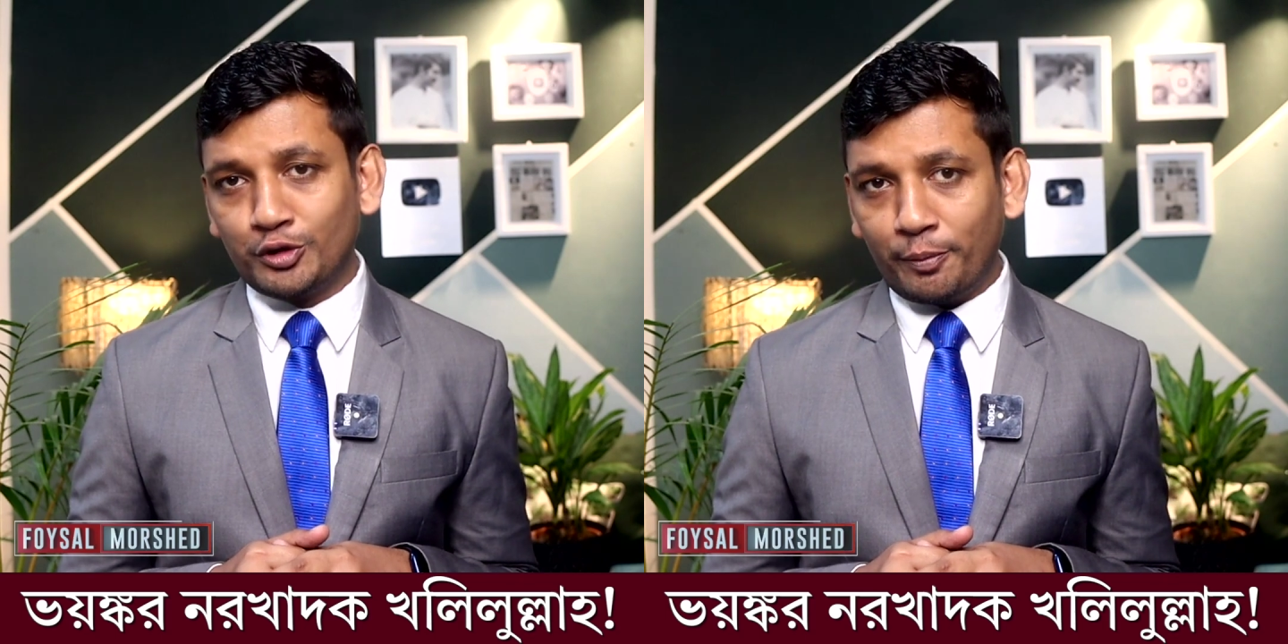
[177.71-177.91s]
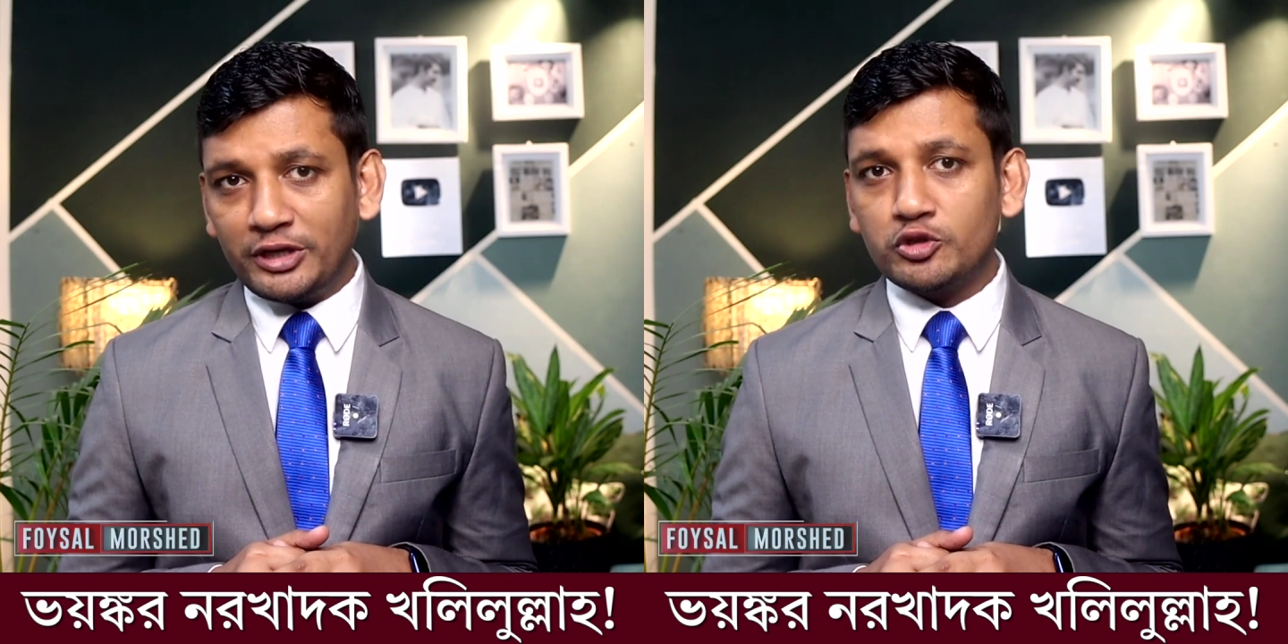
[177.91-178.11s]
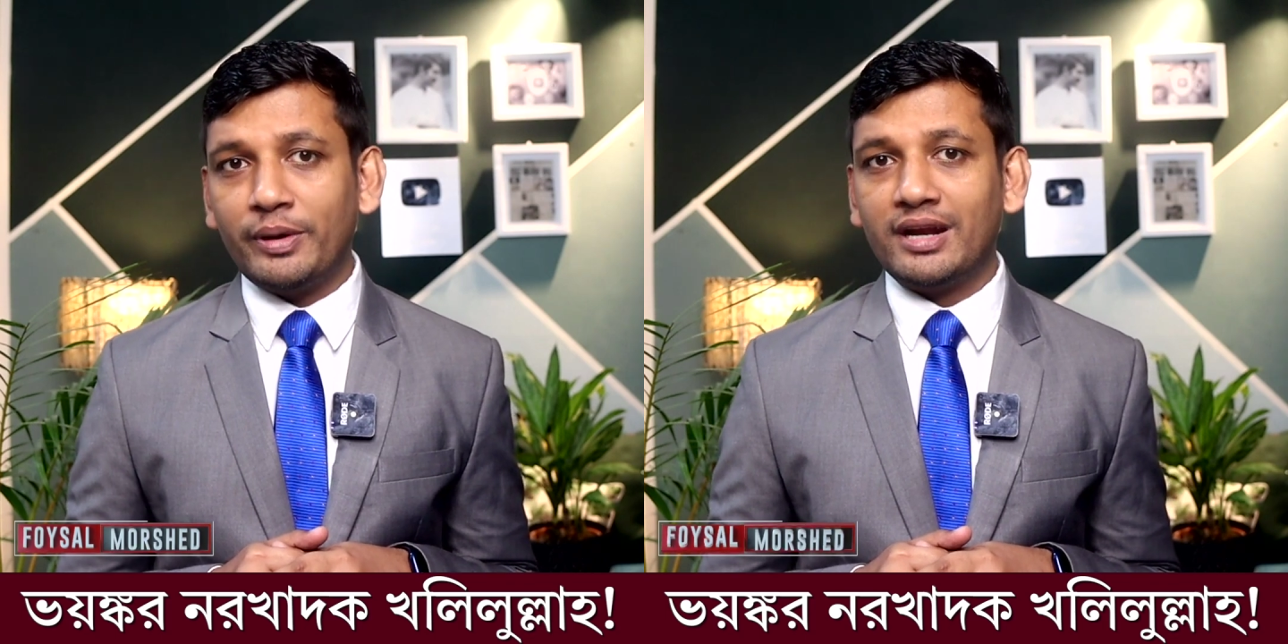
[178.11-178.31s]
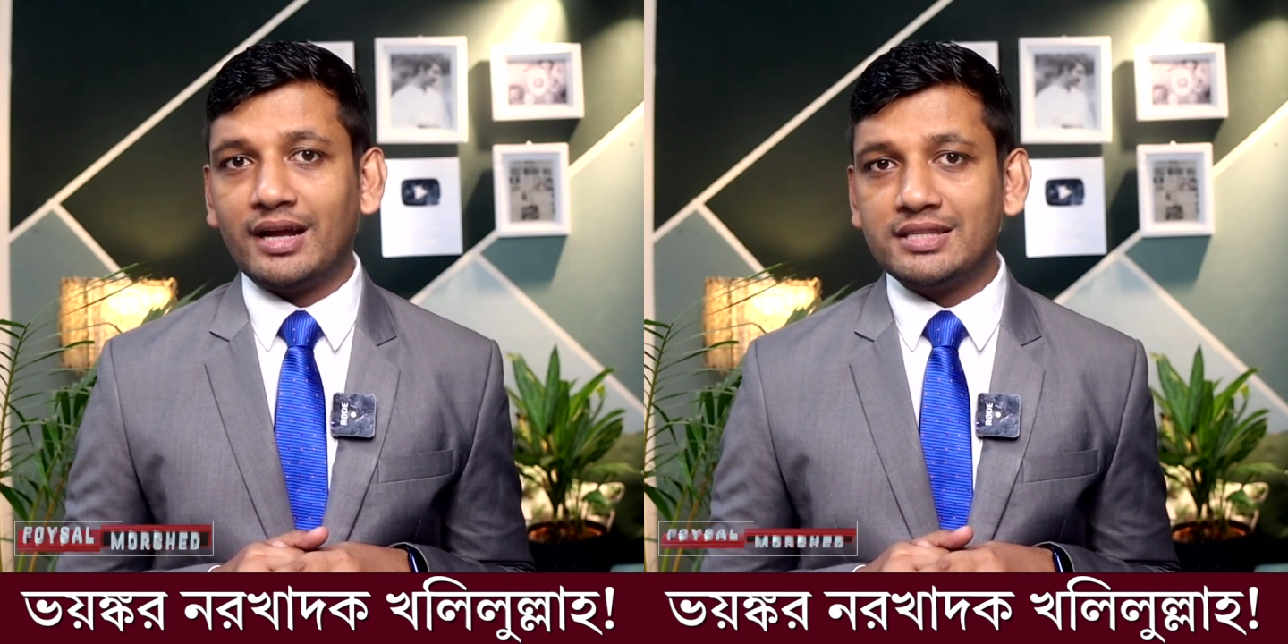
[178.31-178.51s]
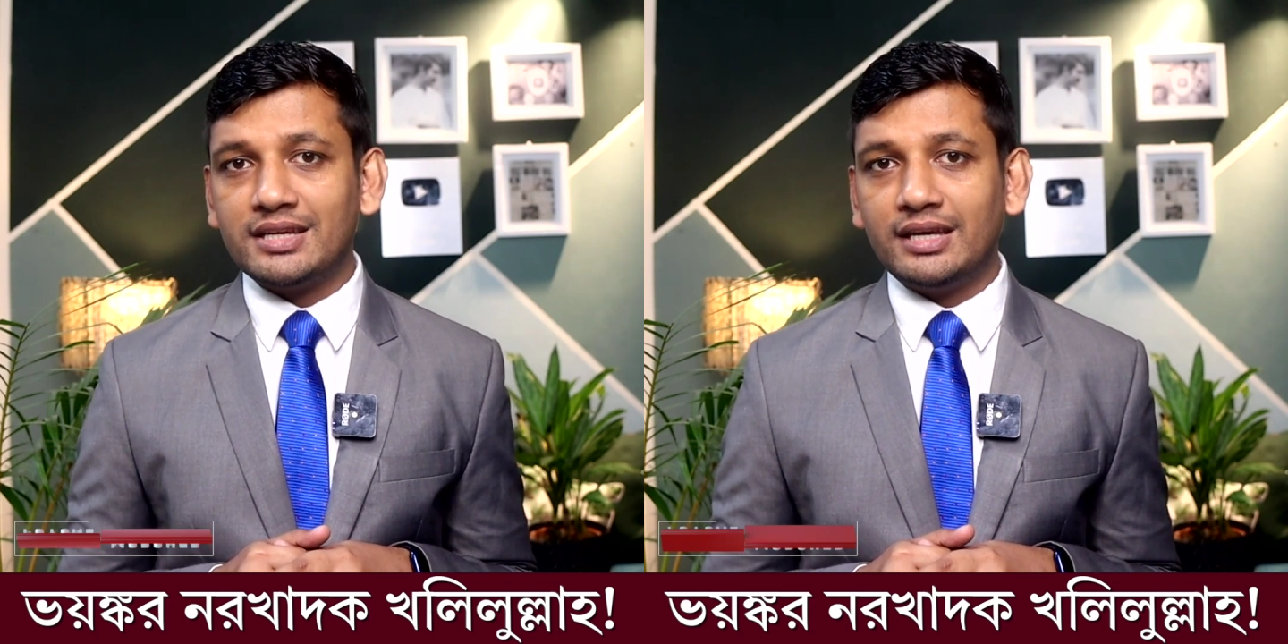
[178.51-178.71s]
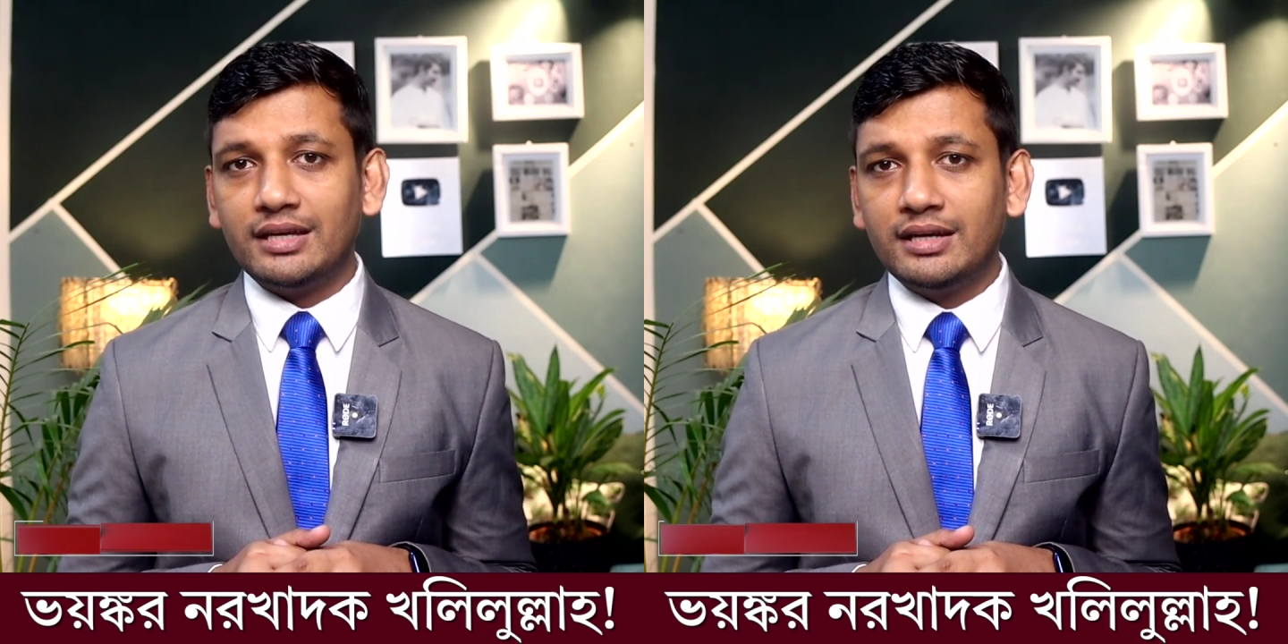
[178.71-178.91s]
রবিডোমের কাছে